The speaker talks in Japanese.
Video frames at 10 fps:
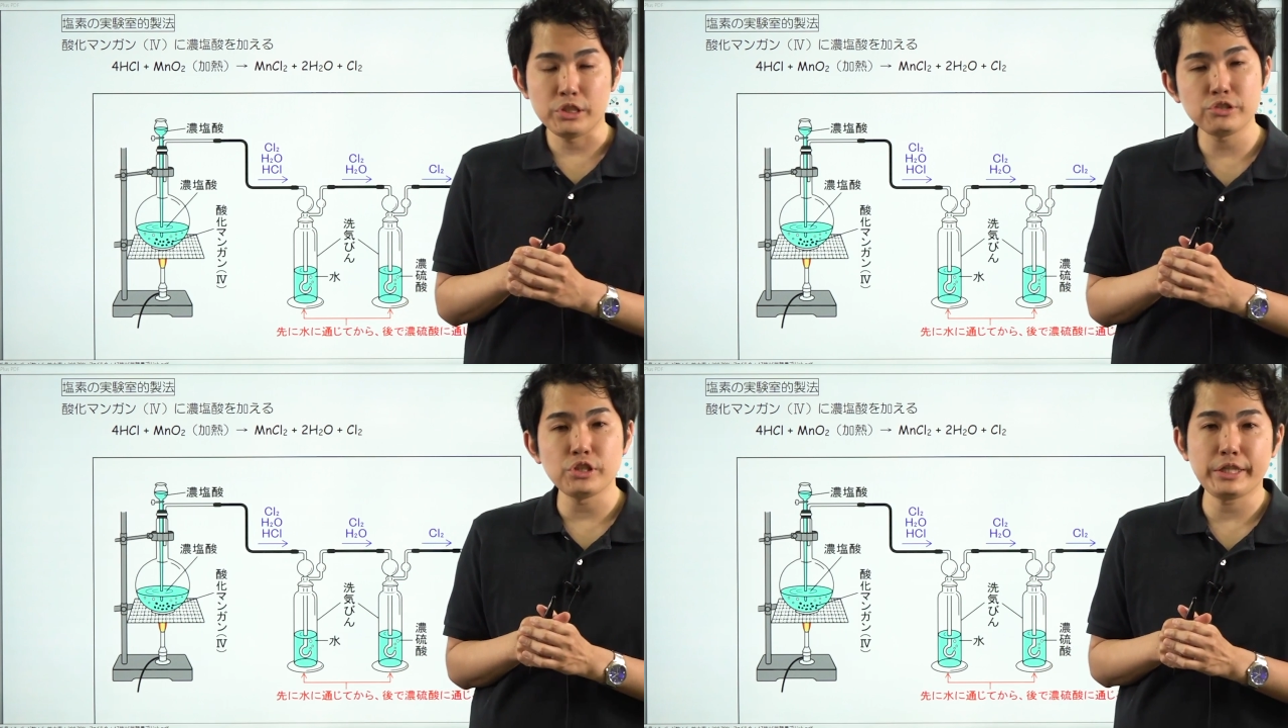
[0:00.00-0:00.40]

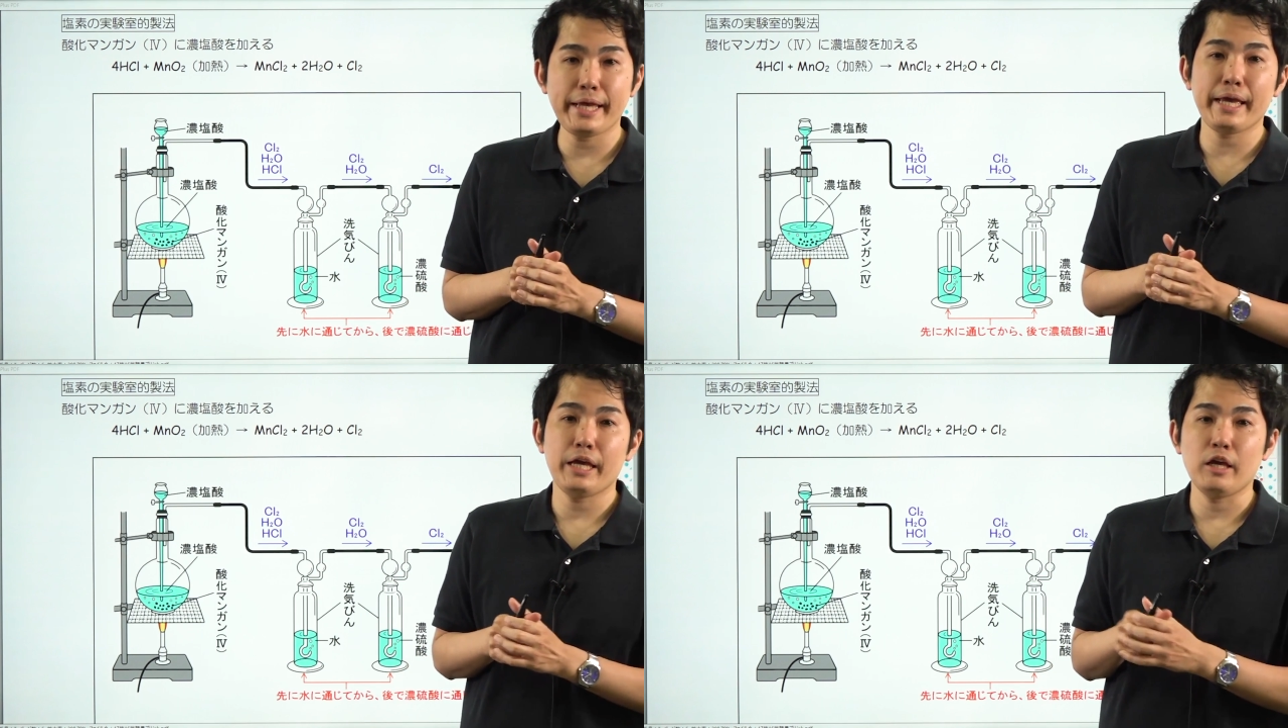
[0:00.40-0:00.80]
につい
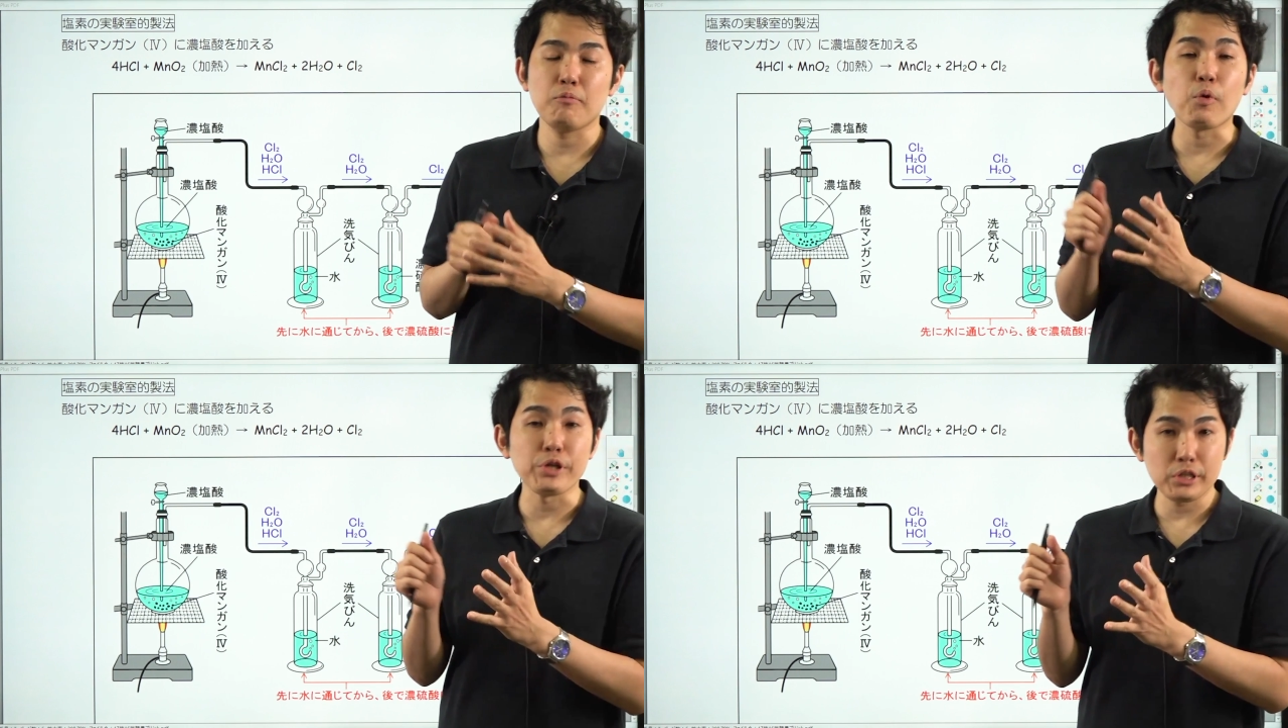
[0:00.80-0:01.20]

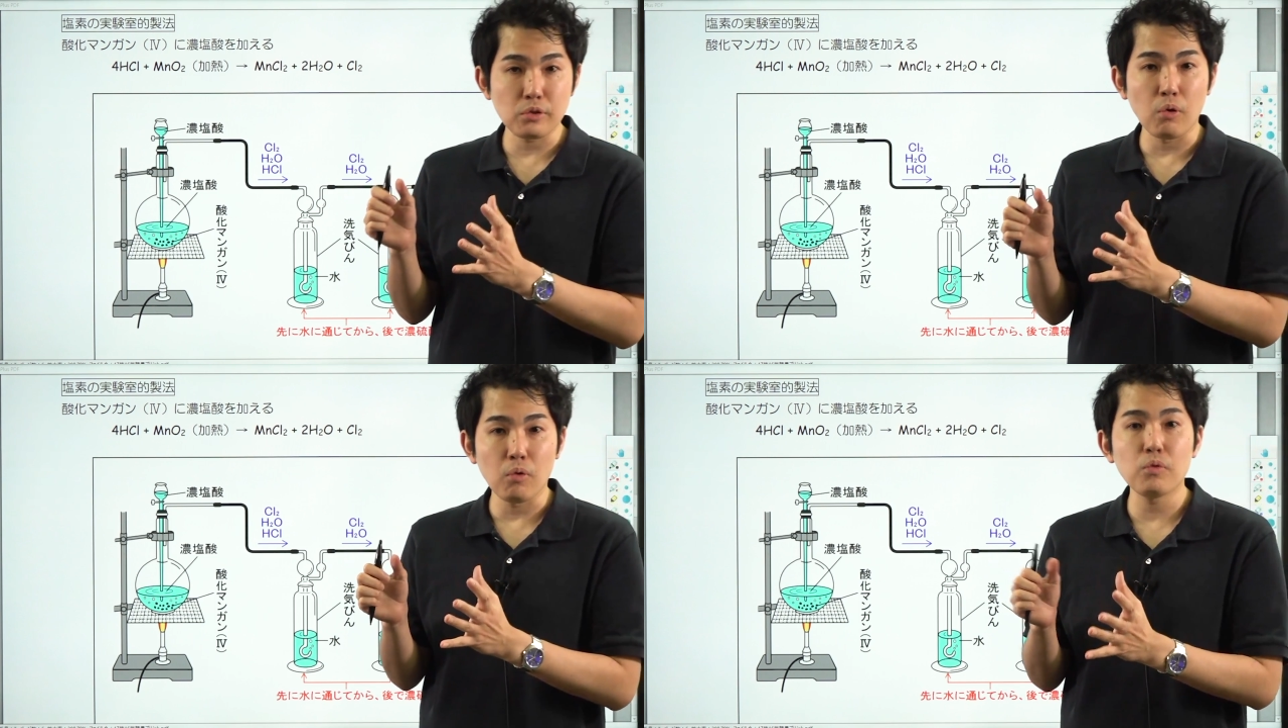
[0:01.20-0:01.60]
て、
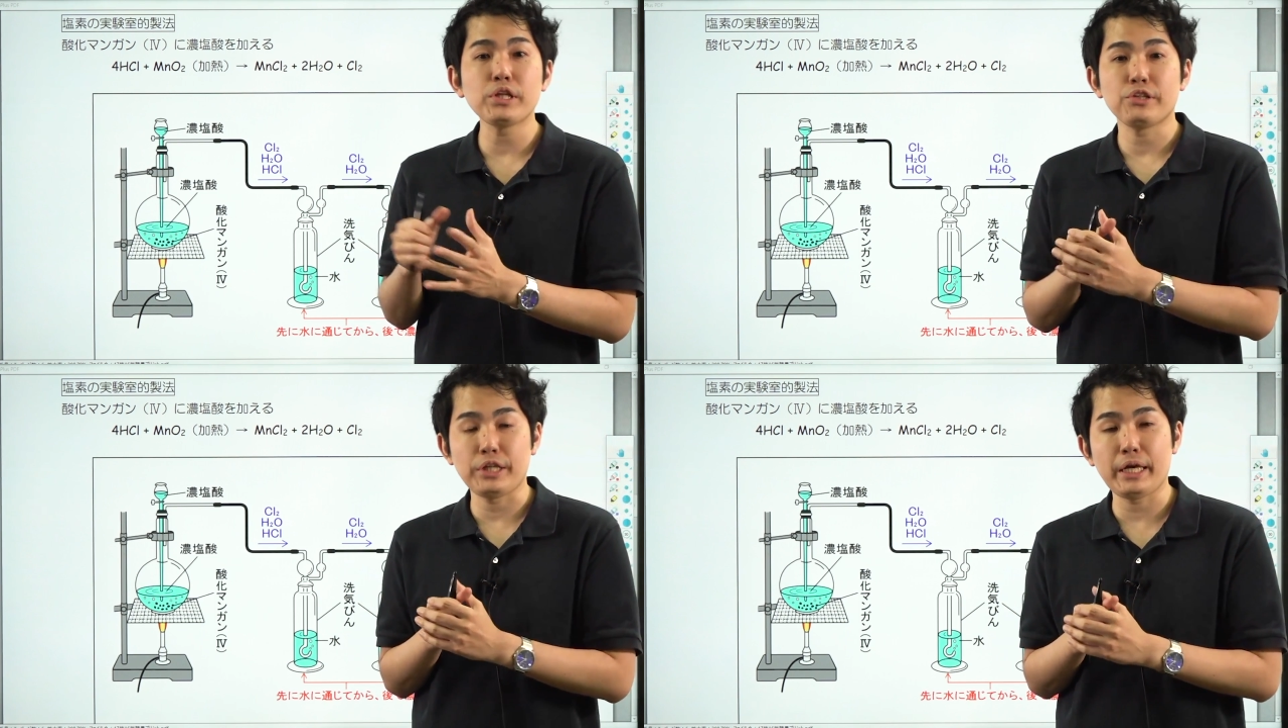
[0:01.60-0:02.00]
ポイント
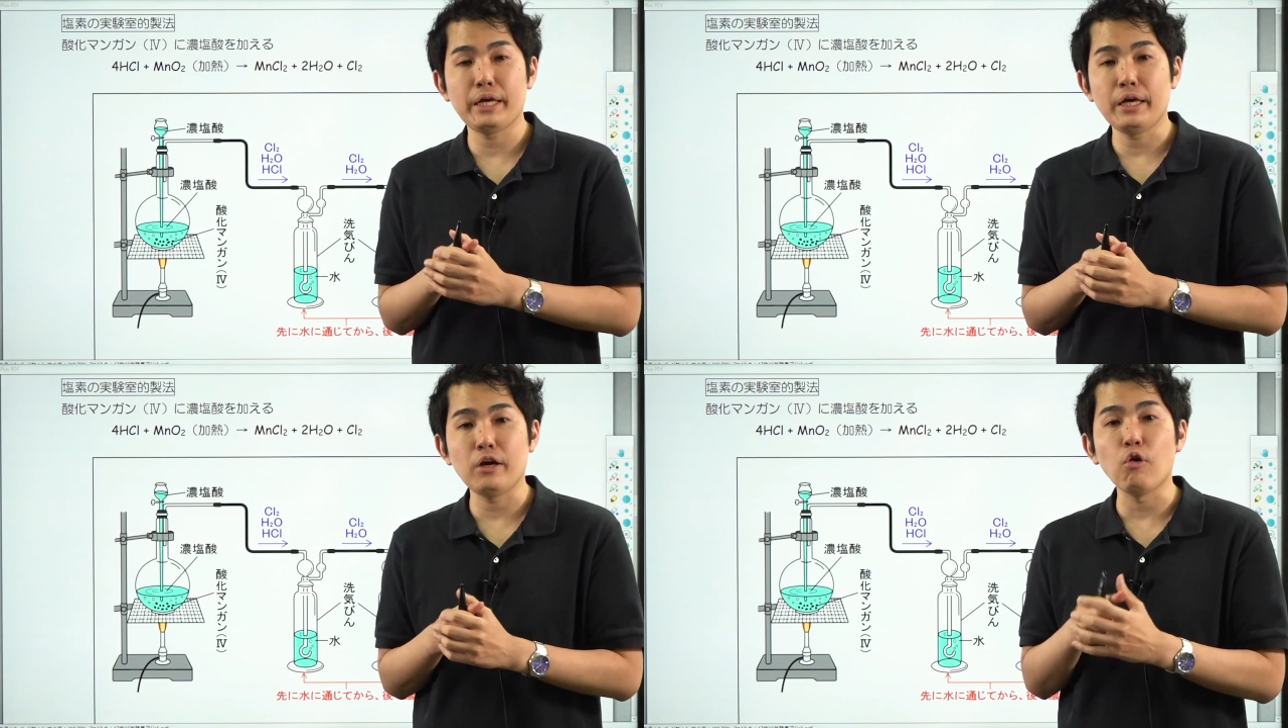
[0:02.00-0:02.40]
をです
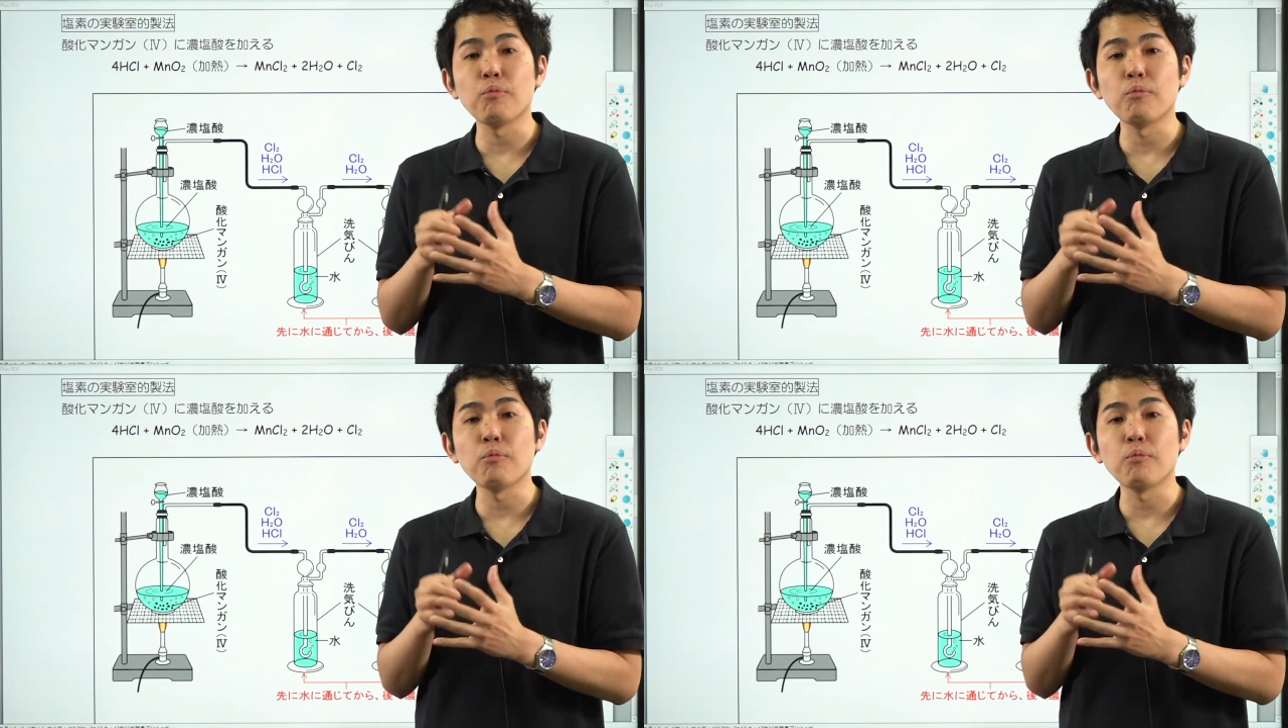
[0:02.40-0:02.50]
ね、